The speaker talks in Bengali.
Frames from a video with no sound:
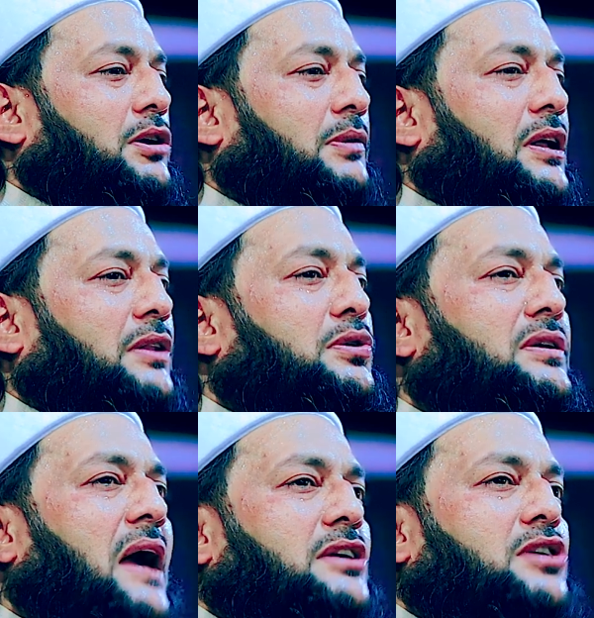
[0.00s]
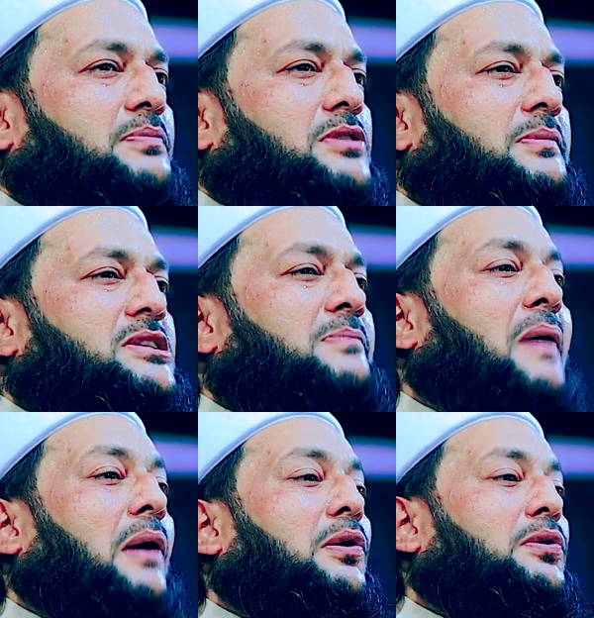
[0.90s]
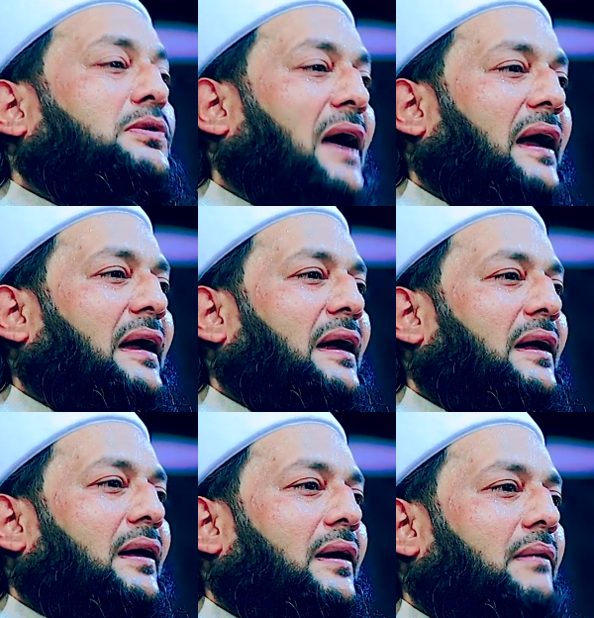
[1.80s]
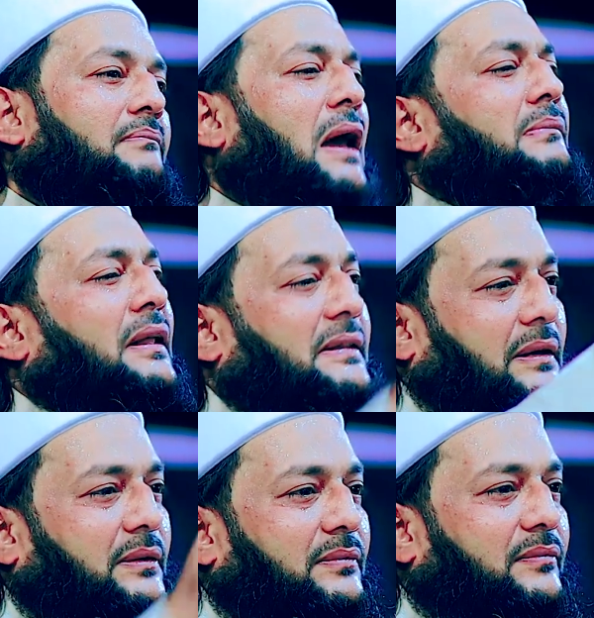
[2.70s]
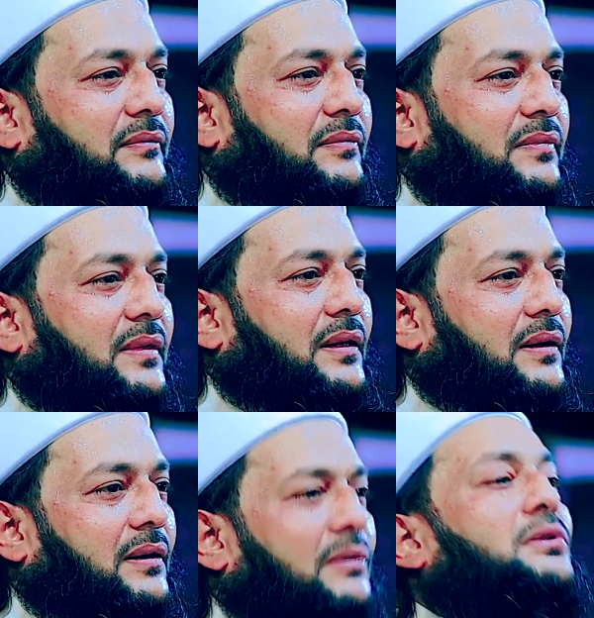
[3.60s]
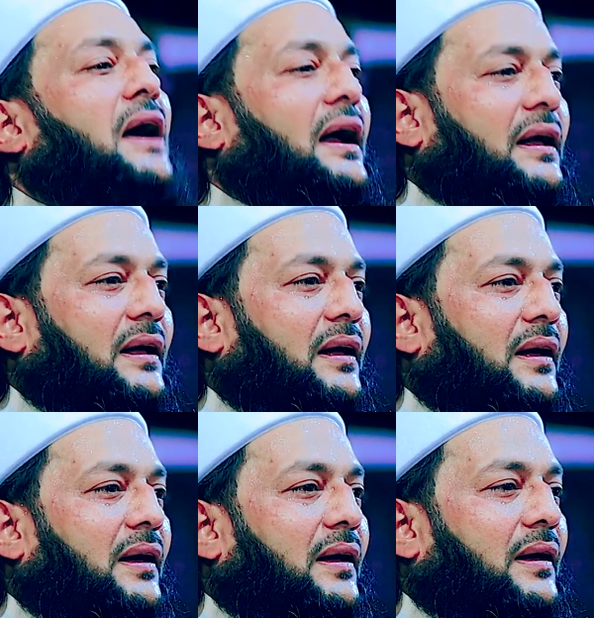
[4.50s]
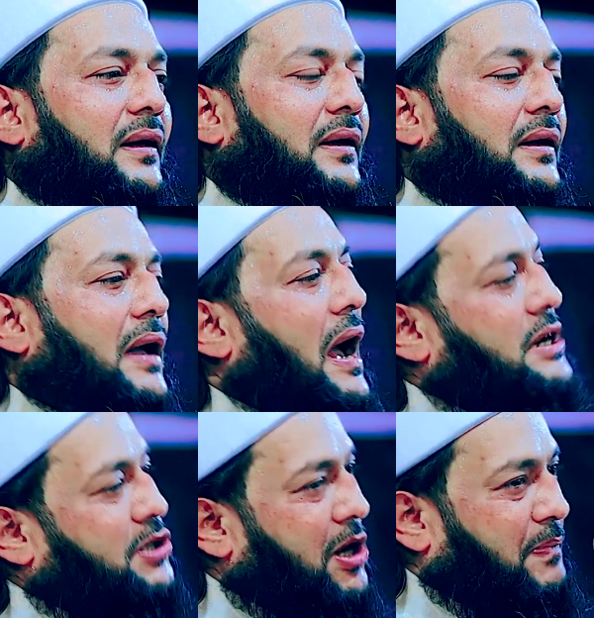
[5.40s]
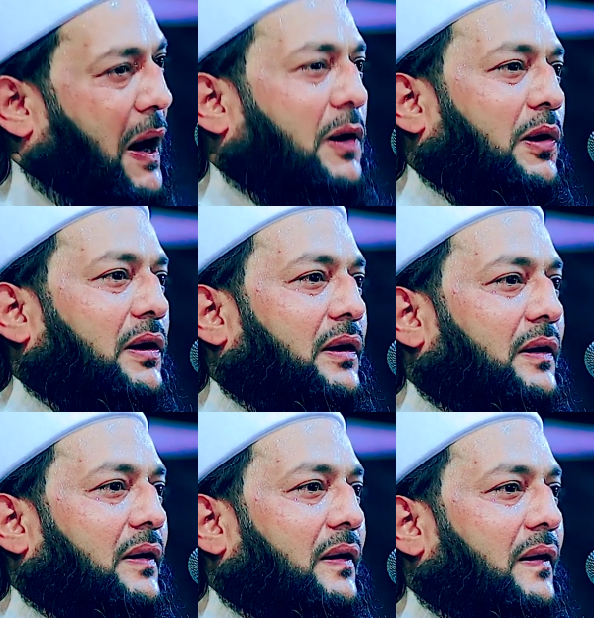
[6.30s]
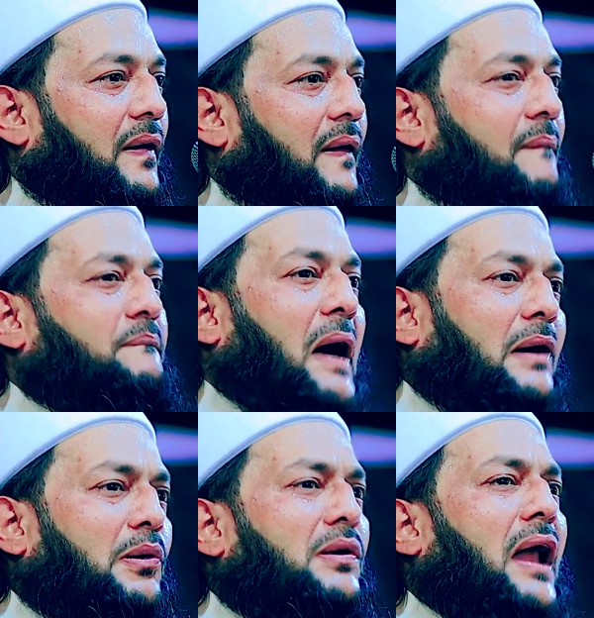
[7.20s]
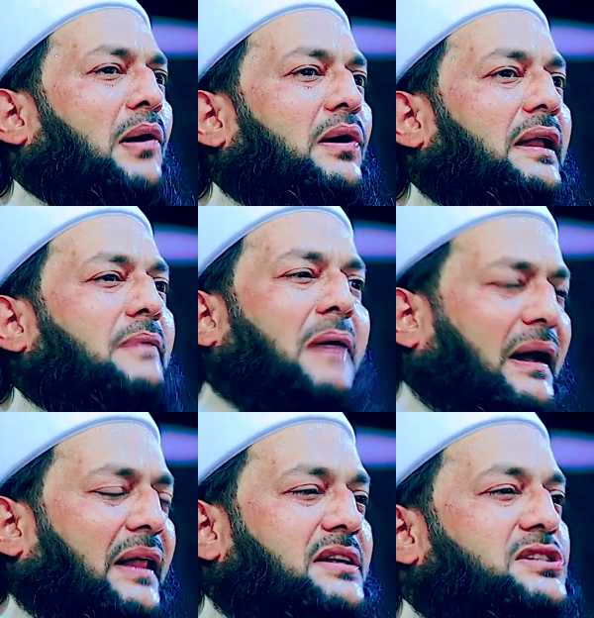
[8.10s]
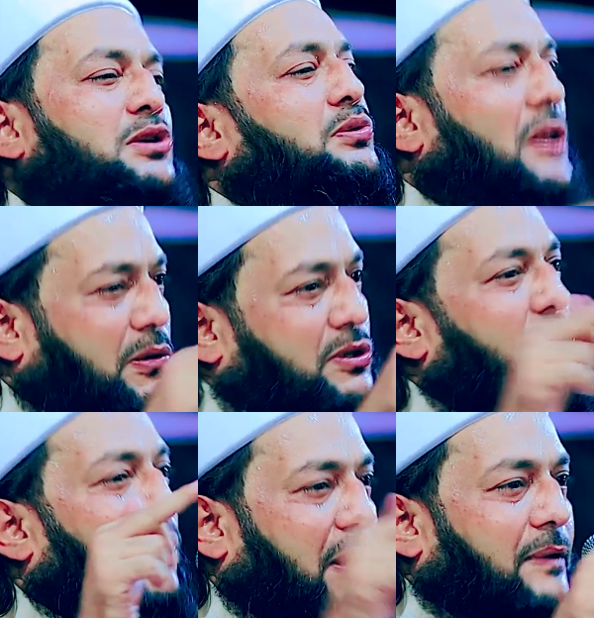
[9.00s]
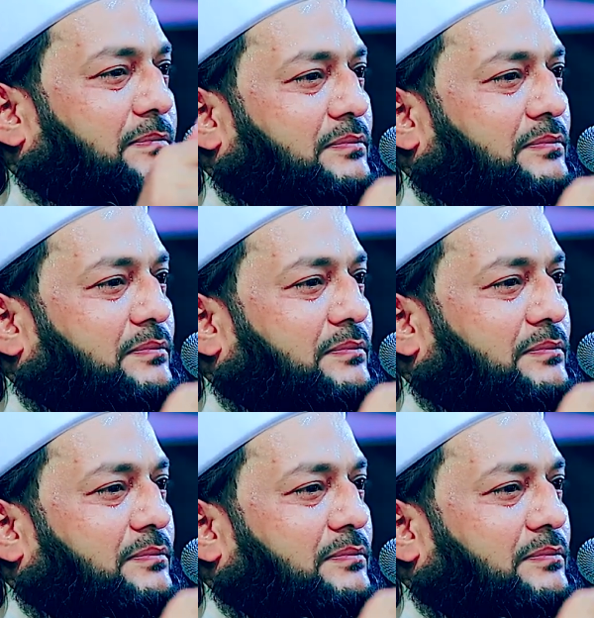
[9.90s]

যদি বলি দুনিয়ার সবচেয়ে বেশি পাগল কোথায় বার্মাতে কোথায় আসলেই পাগল পাগল না হইলে বাংলাদেশকে গুতাগুতি করে